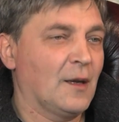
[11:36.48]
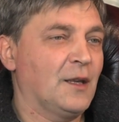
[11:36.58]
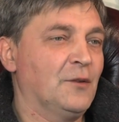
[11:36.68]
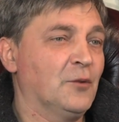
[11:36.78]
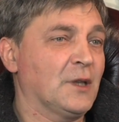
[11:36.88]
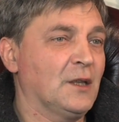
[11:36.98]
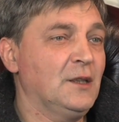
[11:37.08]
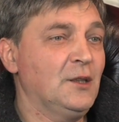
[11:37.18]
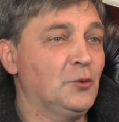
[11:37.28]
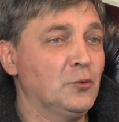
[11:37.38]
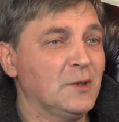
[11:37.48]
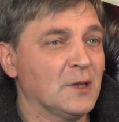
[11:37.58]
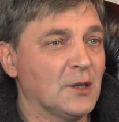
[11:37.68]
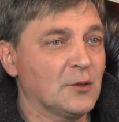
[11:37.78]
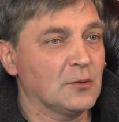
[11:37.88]
И вот они идут
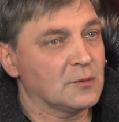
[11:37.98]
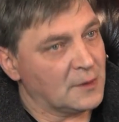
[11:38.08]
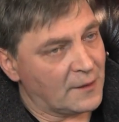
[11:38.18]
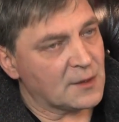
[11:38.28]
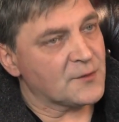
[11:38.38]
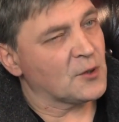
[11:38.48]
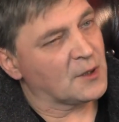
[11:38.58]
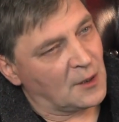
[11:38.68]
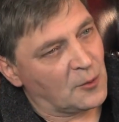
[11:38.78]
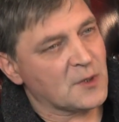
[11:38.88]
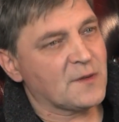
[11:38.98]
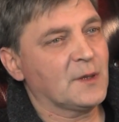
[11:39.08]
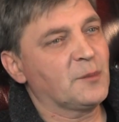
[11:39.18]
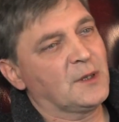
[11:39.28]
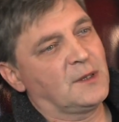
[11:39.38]
на эту... Наверное, все-таки я
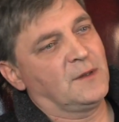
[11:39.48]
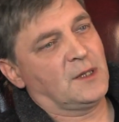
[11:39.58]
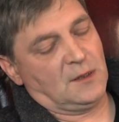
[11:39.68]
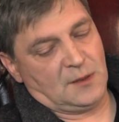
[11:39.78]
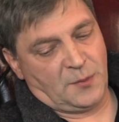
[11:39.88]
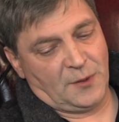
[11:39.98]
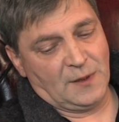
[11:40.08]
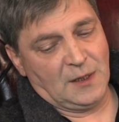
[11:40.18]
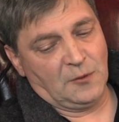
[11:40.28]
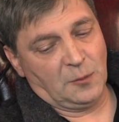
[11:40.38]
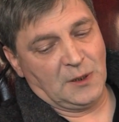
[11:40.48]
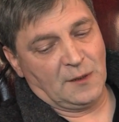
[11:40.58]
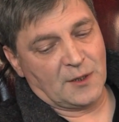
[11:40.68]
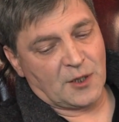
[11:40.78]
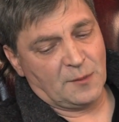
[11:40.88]
косвенно подтвердил, справедливо
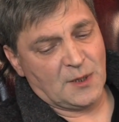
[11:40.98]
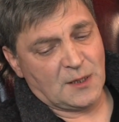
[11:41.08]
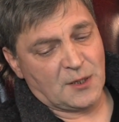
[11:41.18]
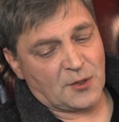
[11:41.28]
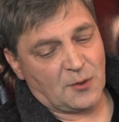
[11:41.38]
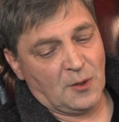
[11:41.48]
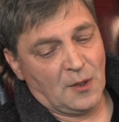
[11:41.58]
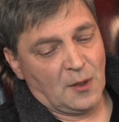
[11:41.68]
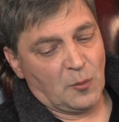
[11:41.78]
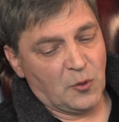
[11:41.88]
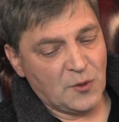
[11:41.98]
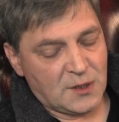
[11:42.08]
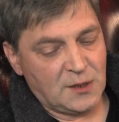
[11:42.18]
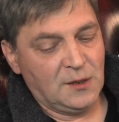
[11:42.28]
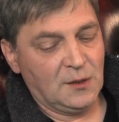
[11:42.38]
была ваша мысль, что
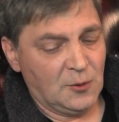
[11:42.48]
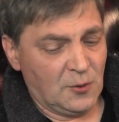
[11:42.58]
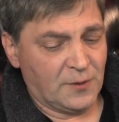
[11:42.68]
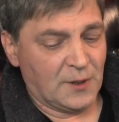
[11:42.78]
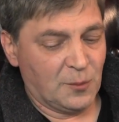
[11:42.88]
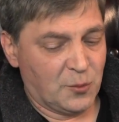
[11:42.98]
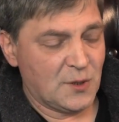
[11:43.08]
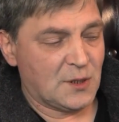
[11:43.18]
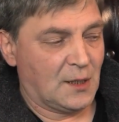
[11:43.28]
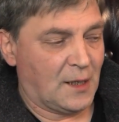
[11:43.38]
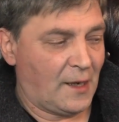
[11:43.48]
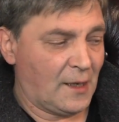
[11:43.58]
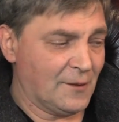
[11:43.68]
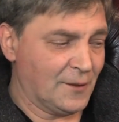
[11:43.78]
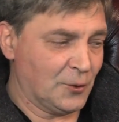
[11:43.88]
пусть и неловкая, пусть и
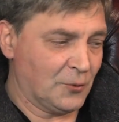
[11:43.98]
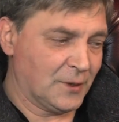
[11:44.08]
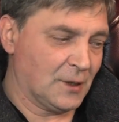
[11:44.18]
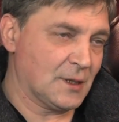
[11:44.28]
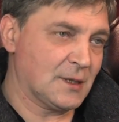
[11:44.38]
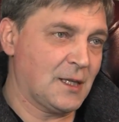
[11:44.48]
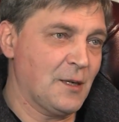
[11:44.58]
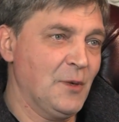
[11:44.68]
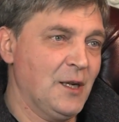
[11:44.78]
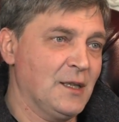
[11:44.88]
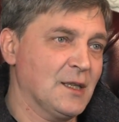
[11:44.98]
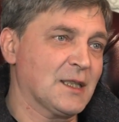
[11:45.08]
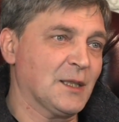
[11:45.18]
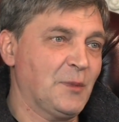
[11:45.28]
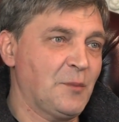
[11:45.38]
корявая, но вот это стремление
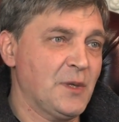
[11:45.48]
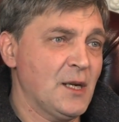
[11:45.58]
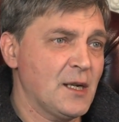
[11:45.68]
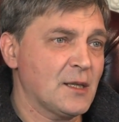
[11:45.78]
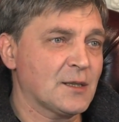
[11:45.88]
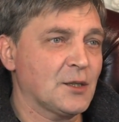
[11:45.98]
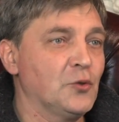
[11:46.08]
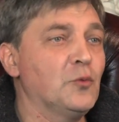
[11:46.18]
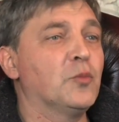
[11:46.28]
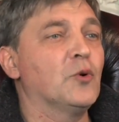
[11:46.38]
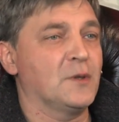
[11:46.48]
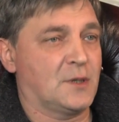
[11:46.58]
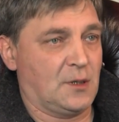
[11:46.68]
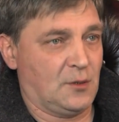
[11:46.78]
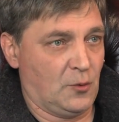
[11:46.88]
самопиариться любой
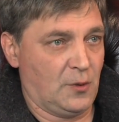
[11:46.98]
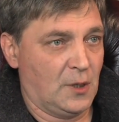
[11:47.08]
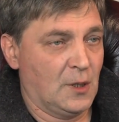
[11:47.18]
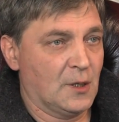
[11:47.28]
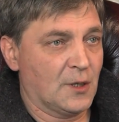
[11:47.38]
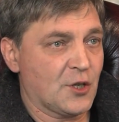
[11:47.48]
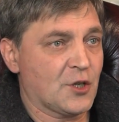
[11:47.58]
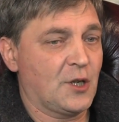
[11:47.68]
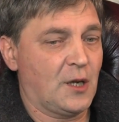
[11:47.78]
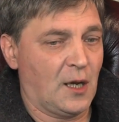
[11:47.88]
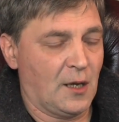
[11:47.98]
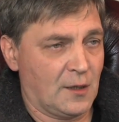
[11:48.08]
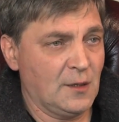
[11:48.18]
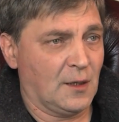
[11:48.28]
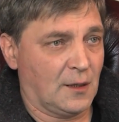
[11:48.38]
ценой, расширяя
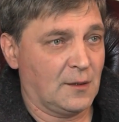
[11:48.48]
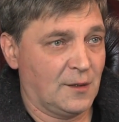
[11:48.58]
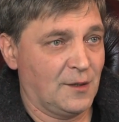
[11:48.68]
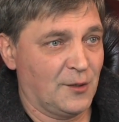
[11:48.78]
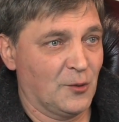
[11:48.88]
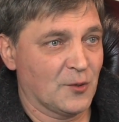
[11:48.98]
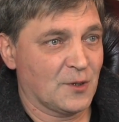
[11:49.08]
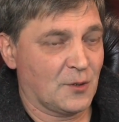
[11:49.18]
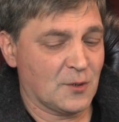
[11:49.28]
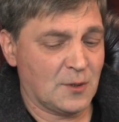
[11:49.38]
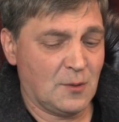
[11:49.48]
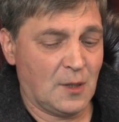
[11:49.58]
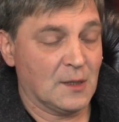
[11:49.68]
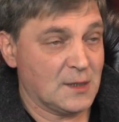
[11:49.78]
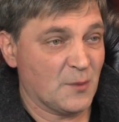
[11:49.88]
рынок религиозных
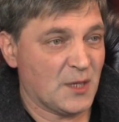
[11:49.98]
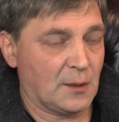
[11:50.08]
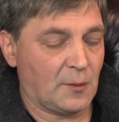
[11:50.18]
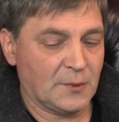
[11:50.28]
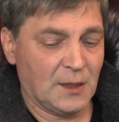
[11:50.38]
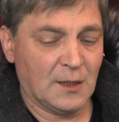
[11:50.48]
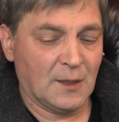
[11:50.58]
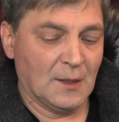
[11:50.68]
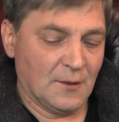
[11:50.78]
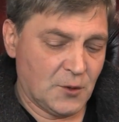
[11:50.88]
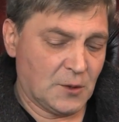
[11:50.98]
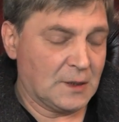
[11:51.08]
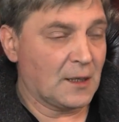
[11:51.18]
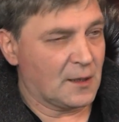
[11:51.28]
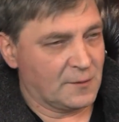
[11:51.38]
услуг, тем самым.
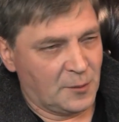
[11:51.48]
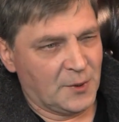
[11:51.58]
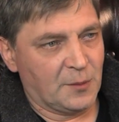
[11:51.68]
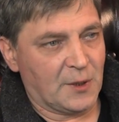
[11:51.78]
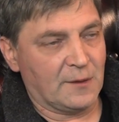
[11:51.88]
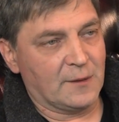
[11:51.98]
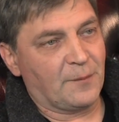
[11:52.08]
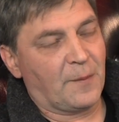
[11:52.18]
Все-таки, наверное, вы были правы.